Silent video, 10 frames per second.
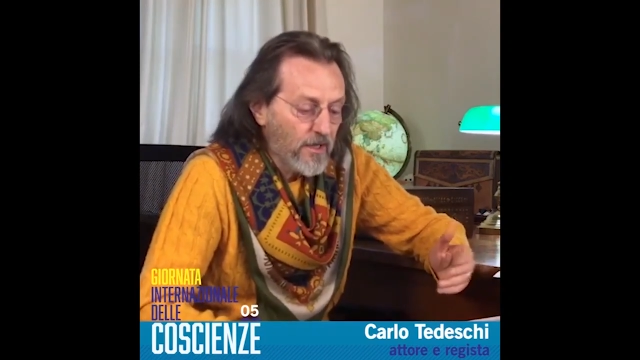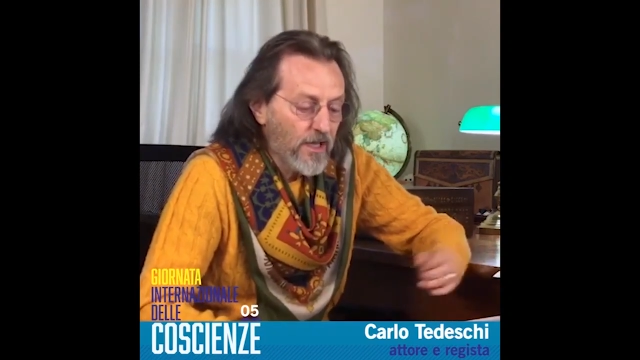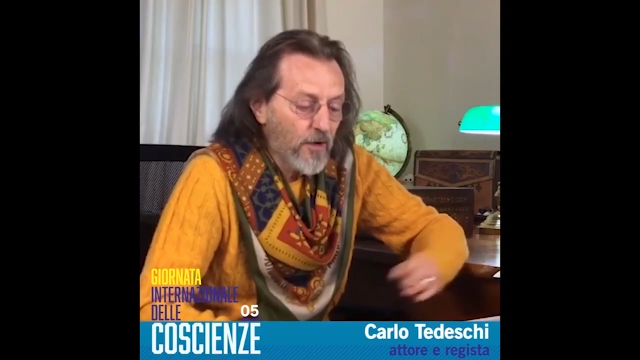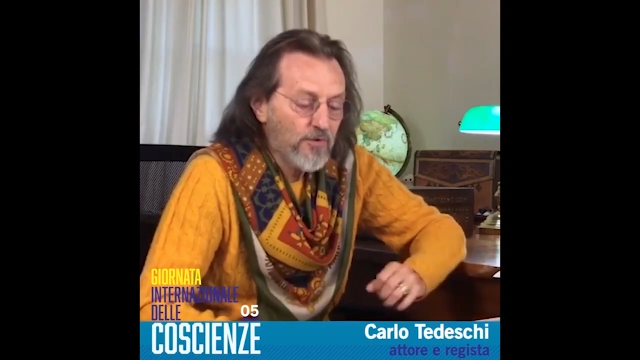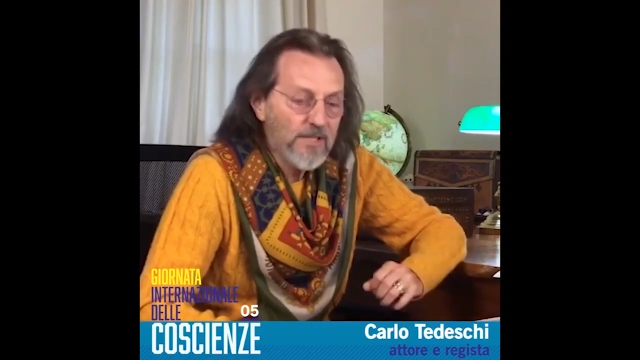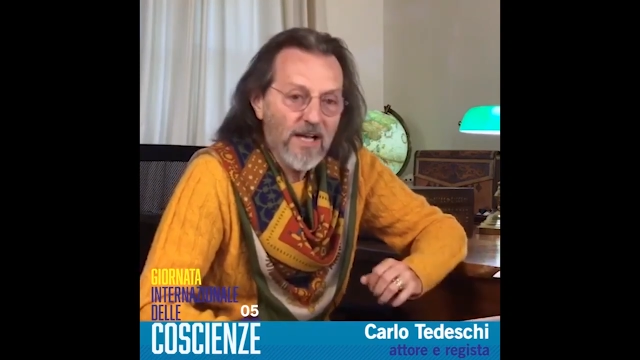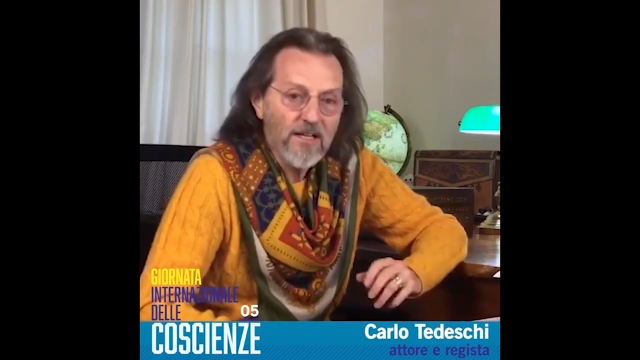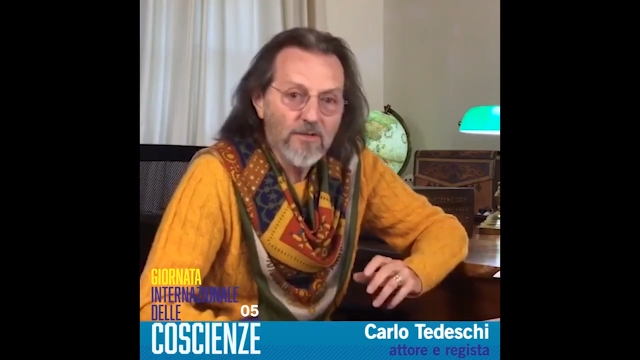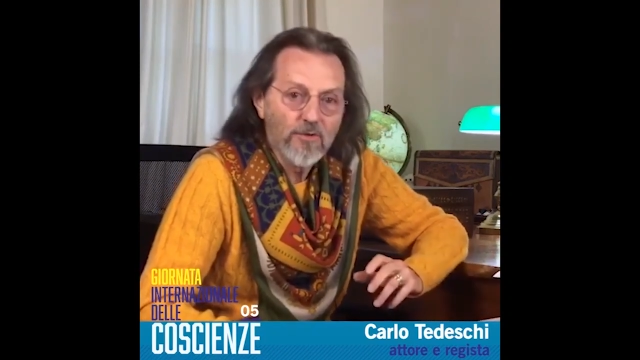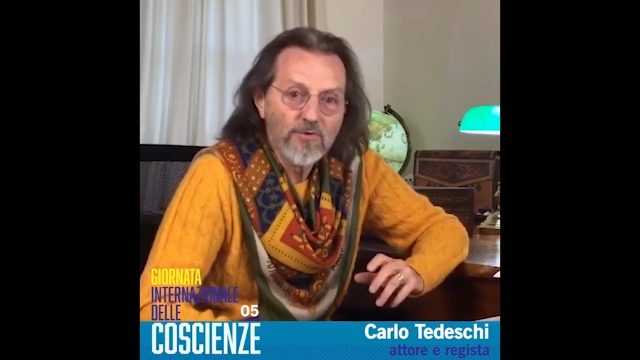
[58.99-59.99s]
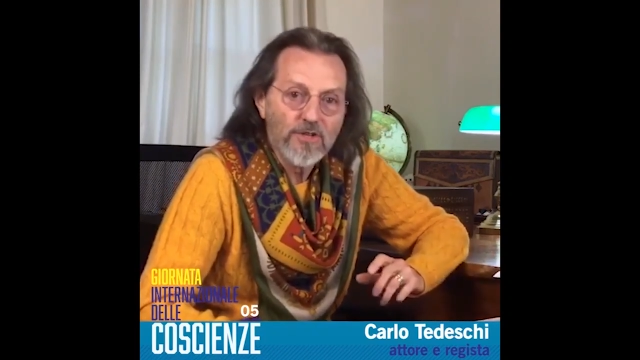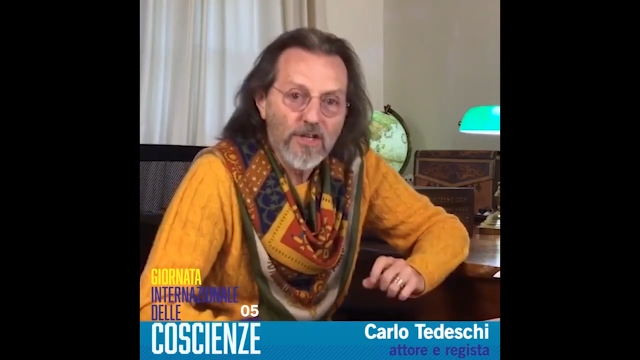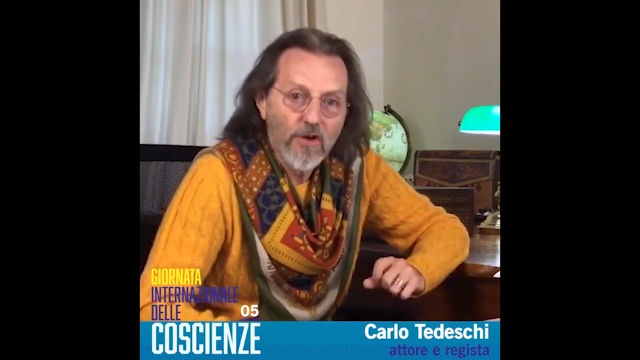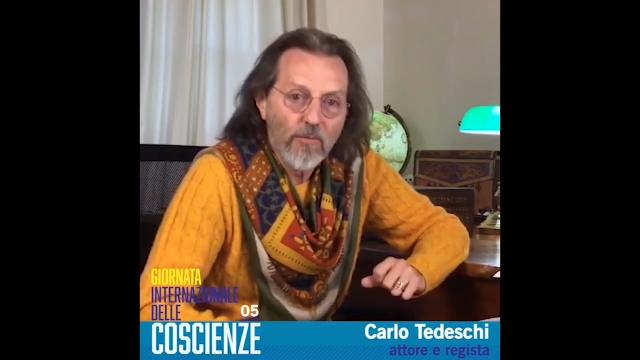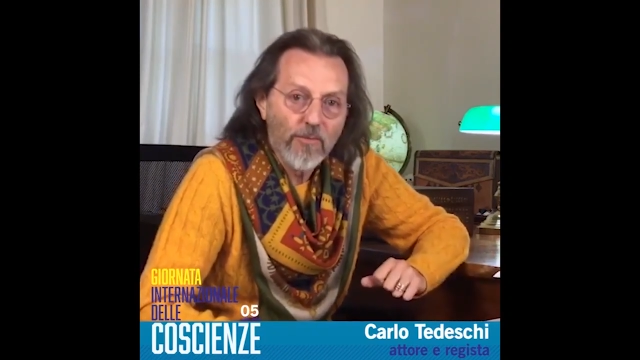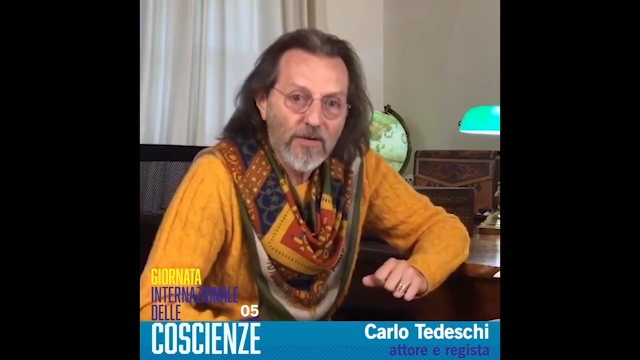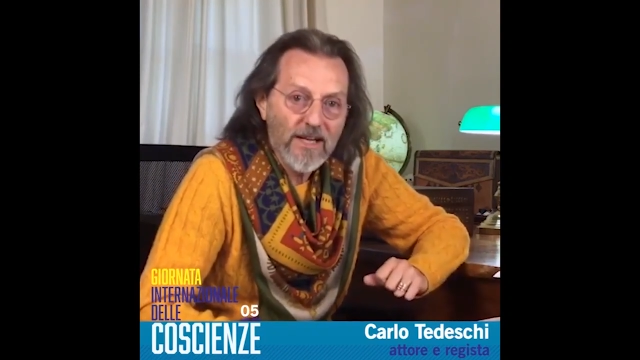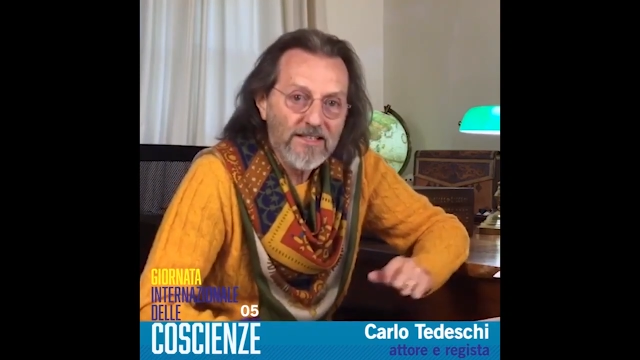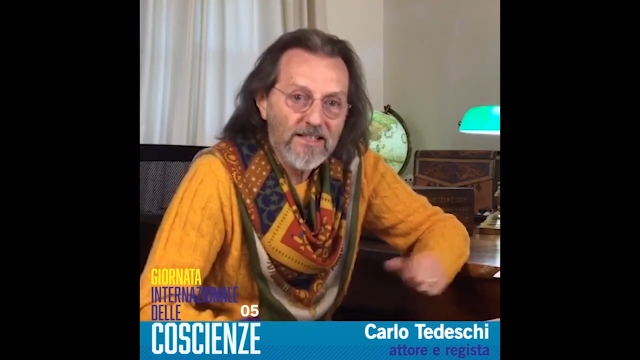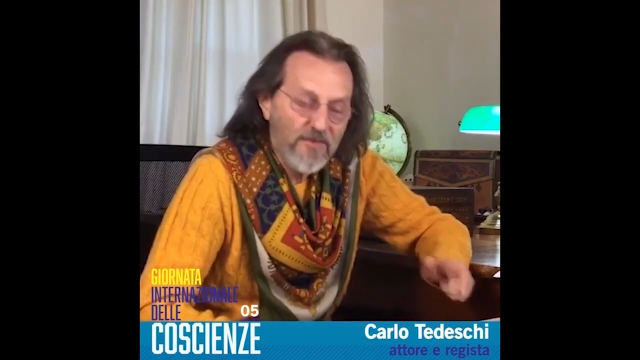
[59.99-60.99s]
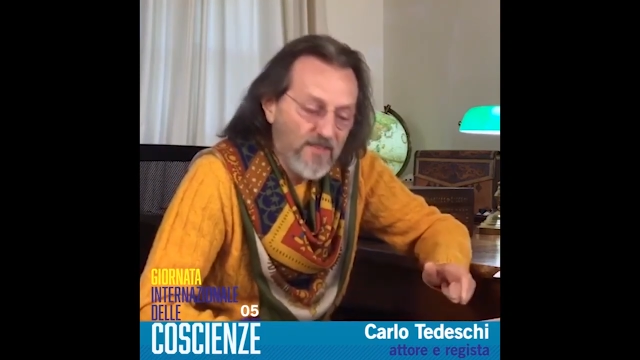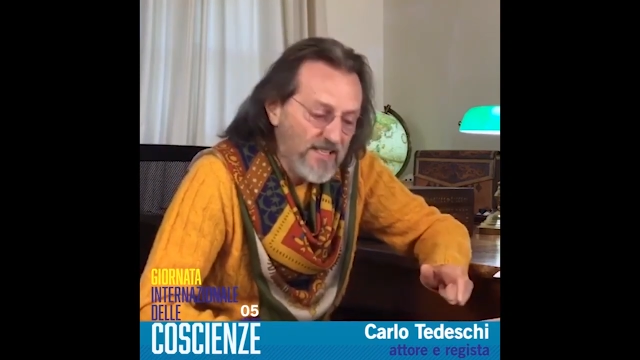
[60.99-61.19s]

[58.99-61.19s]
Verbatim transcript: ne usa tutti i componenti